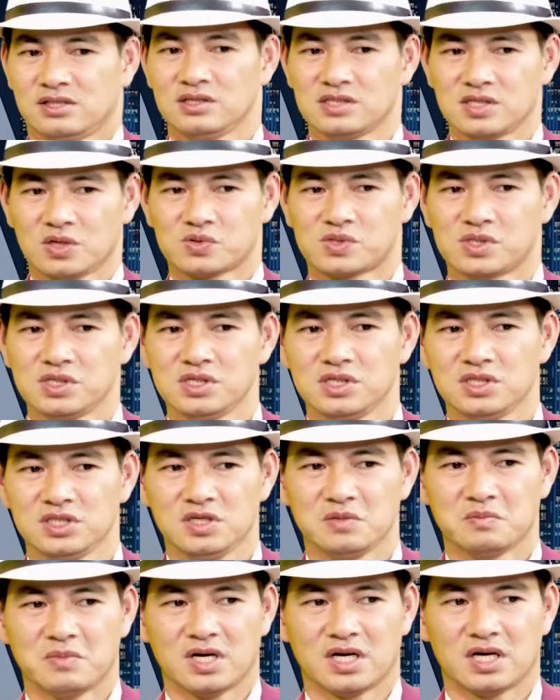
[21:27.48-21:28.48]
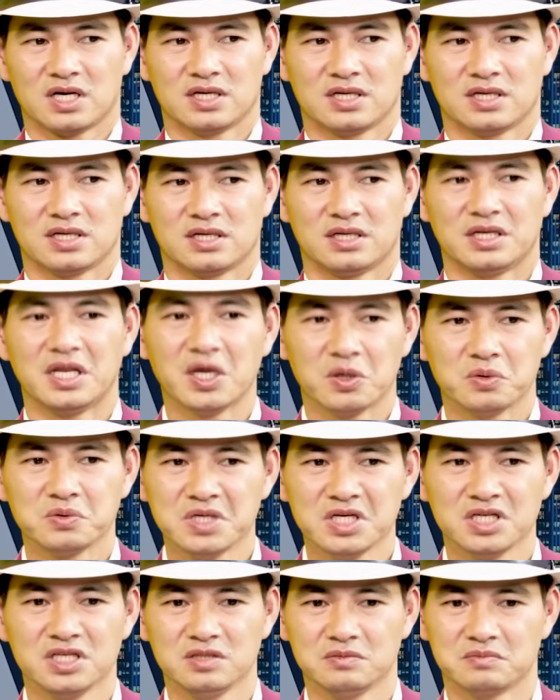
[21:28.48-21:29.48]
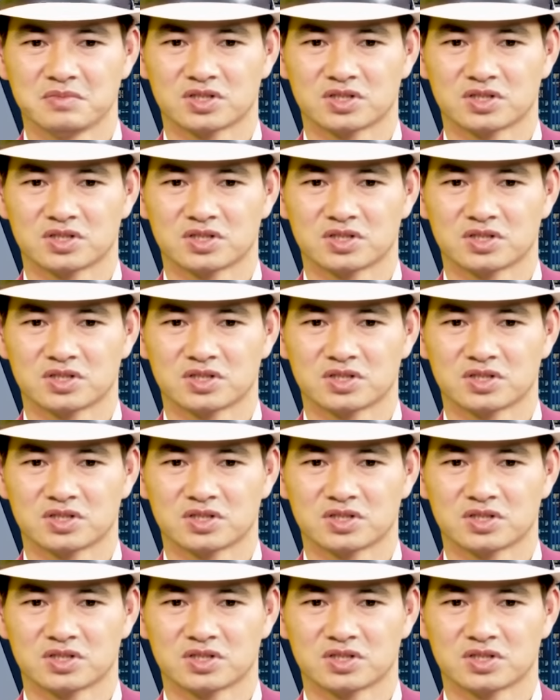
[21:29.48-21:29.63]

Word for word: thưa giáo sư nhưng mà nếu như